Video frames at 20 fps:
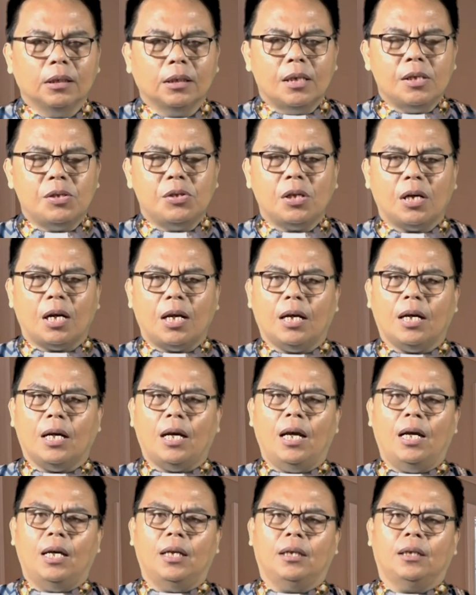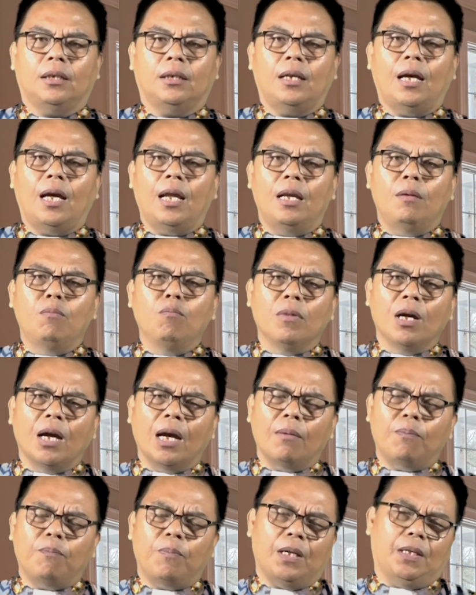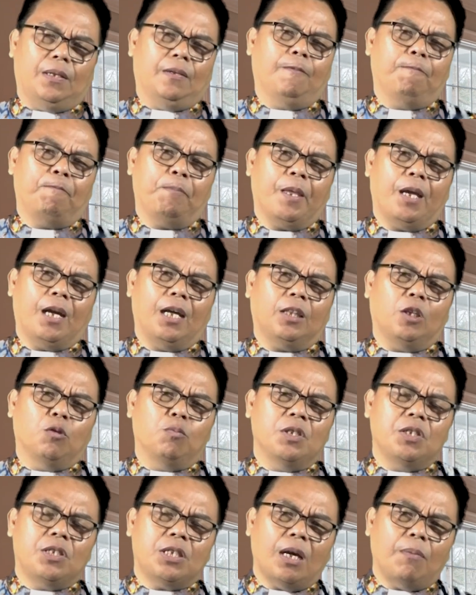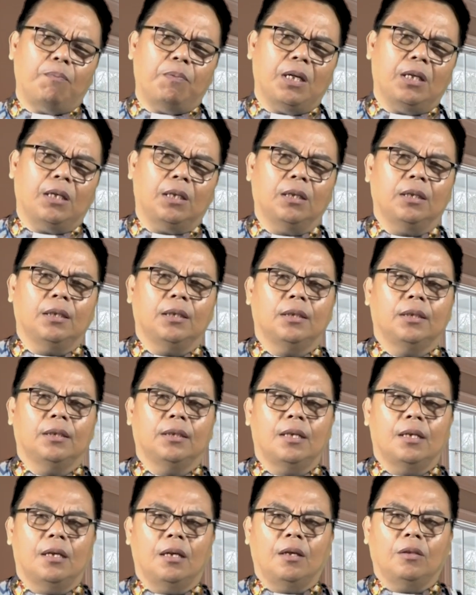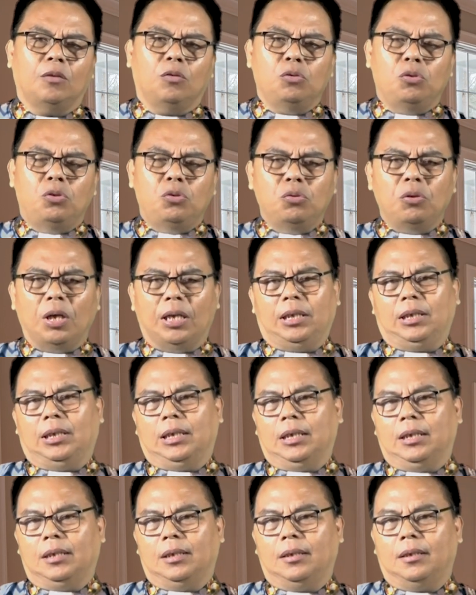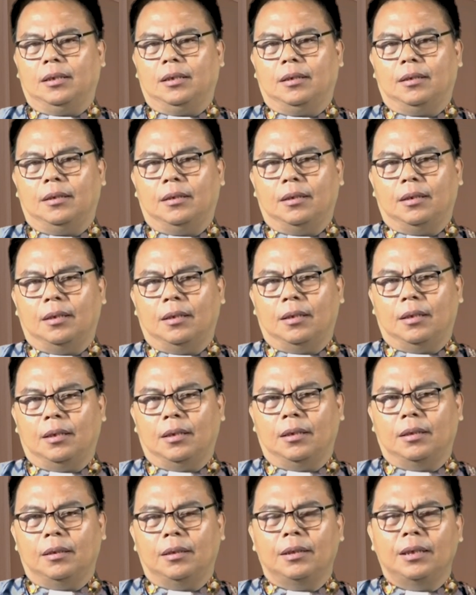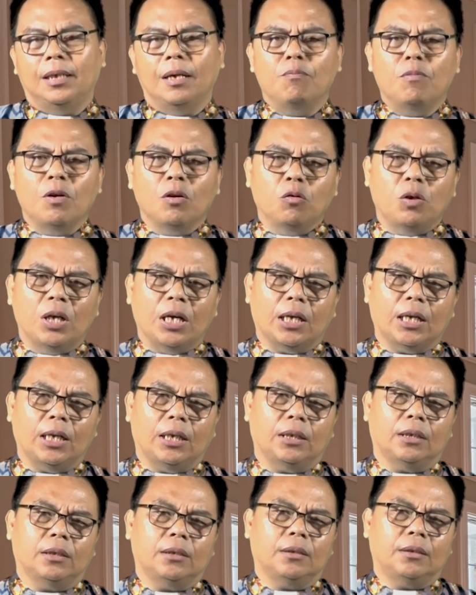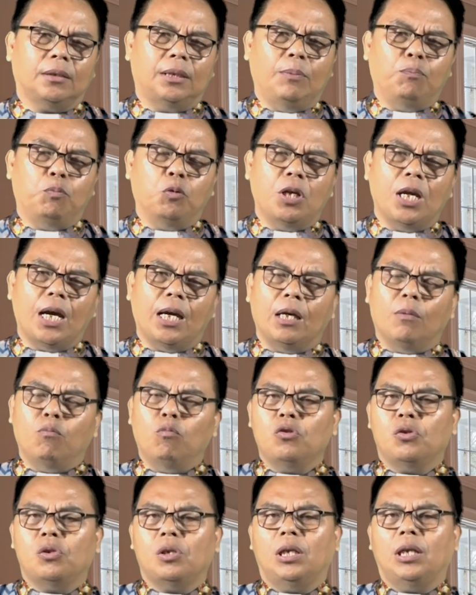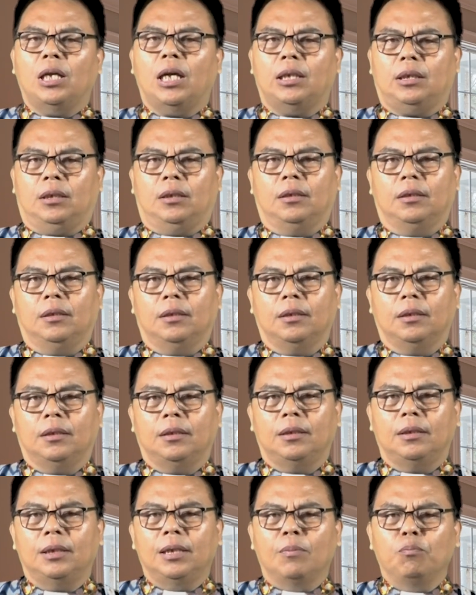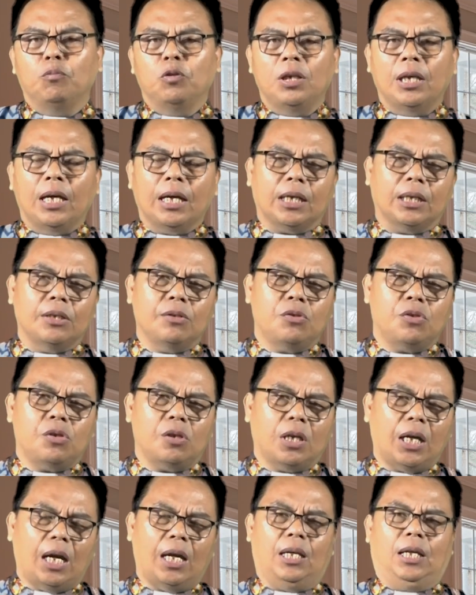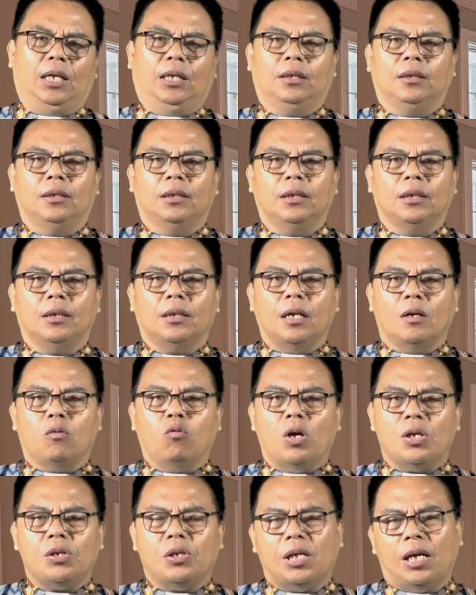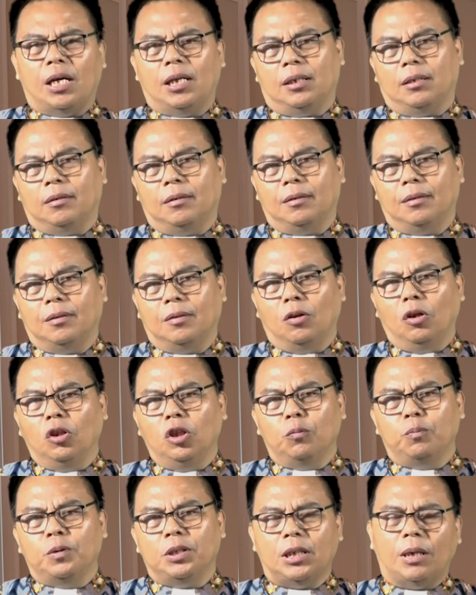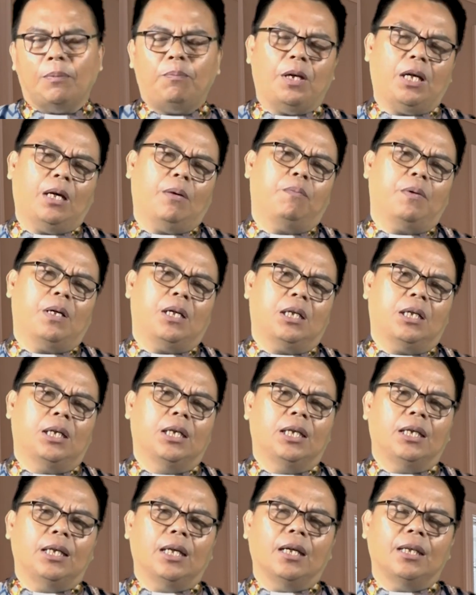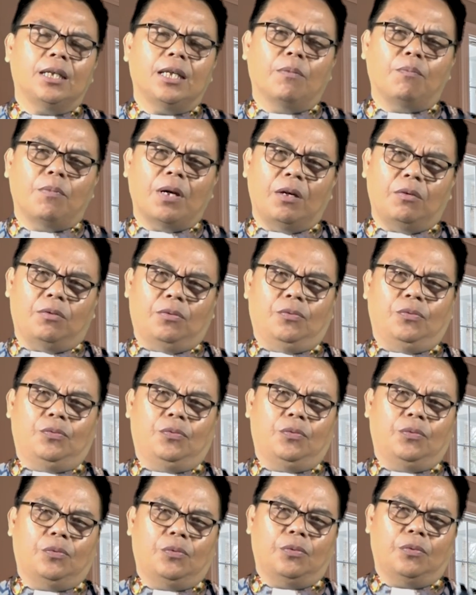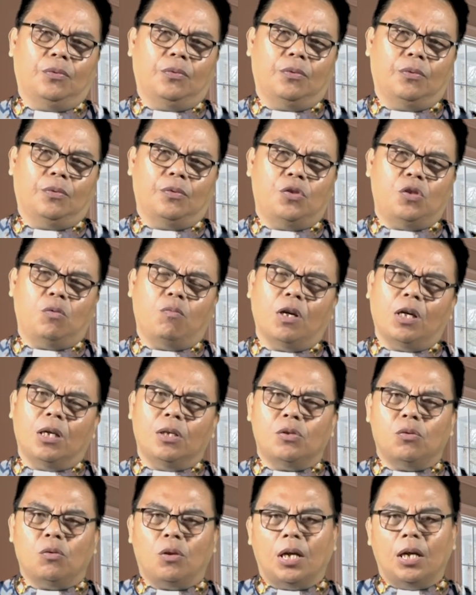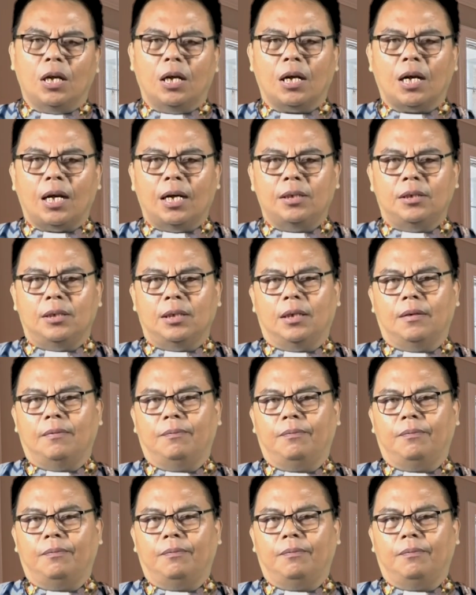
keserakahan dalam menggapai atau mencapai tujuan. Dia menggunakan tipu daya muslihat, dia menggunakan segala kekuasaan untuk mencapai apa yang dia mau sebagai seorang raja.